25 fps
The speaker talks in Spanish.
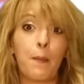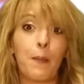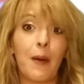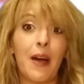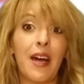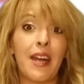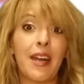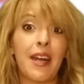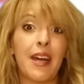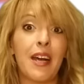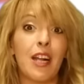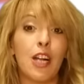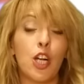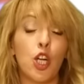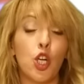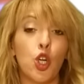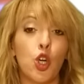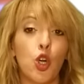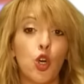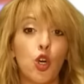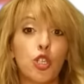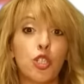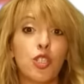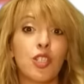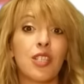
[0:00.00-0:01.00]
Para
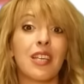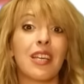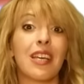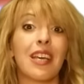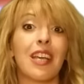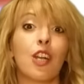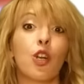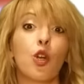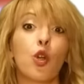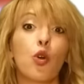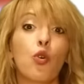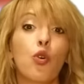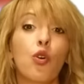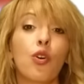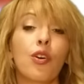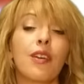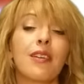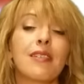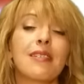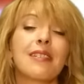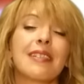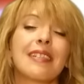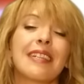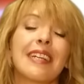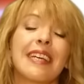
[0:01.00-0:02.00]
los que no
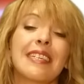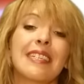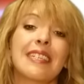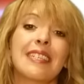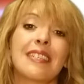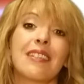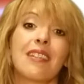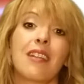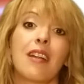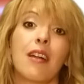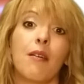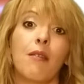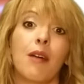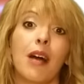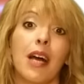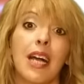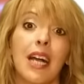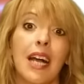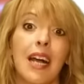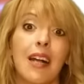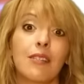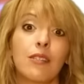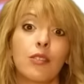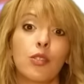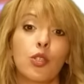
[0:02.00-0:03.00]
estéis
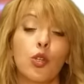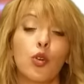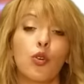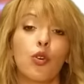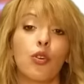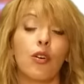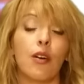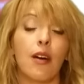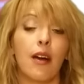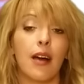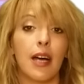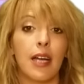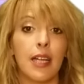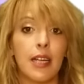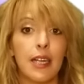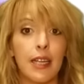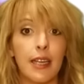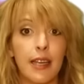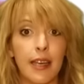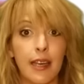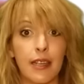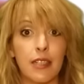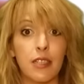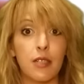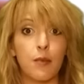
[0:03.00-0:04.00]
trabajando,
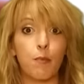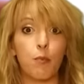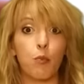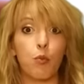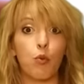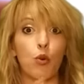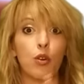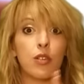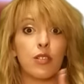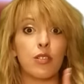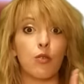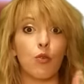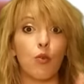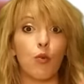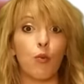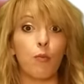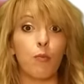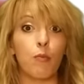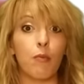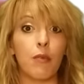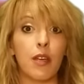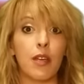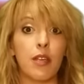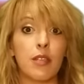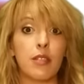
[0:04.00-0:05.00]
Aries, pues
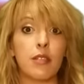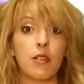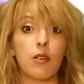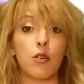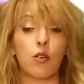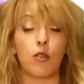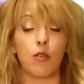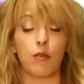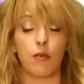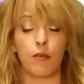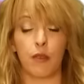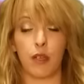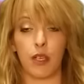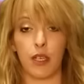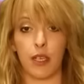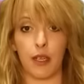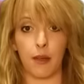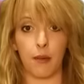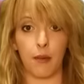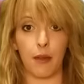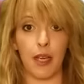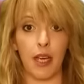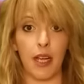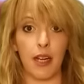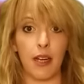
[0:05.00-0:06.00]
un mes
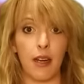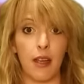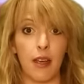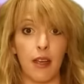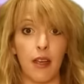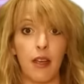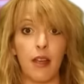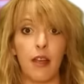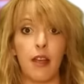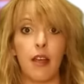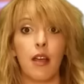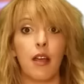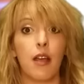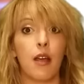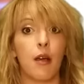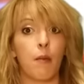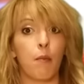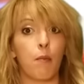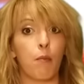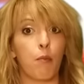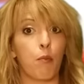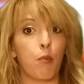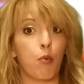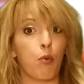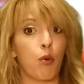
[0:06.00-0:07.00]
que viene,
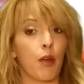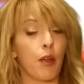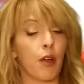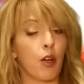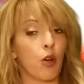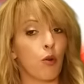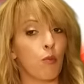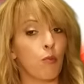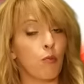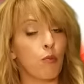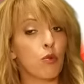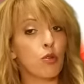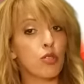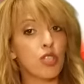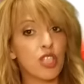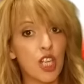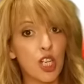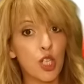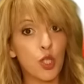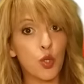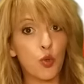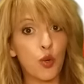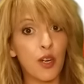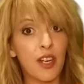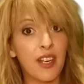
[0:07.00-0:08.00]
pues con
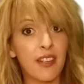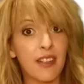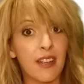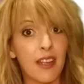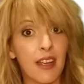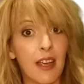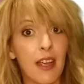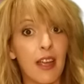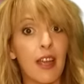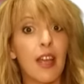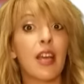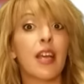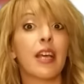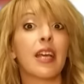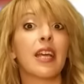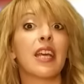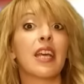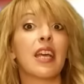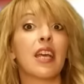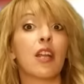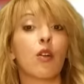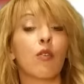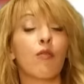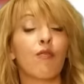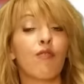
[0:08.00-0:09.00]
mucha suerte
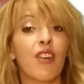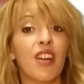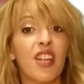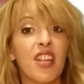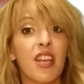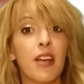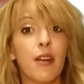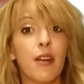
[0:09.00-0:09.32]
que nos,